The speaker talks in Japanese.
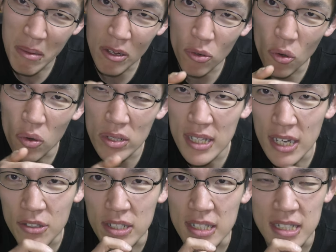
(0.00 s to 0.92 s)
まのこん
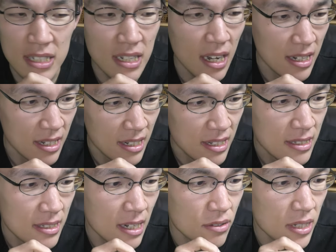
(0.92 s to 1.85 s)
にゃくに近い
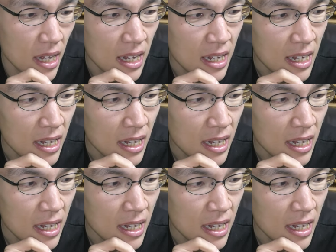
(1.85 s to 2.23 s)
なので